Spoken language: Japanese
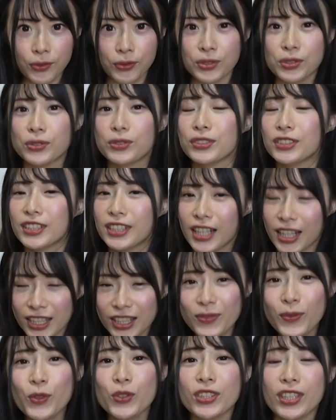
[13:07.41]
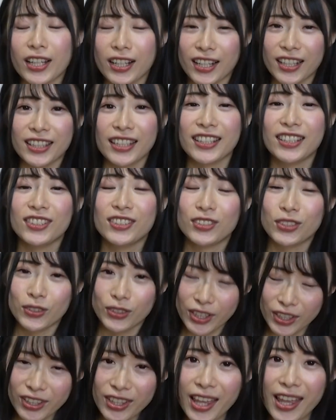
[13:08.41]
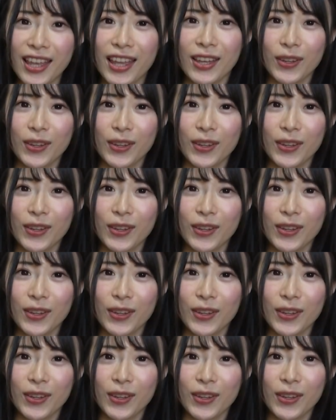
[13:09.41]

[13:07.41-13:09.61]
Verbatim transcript: お食事会にも参加できるそうなんで、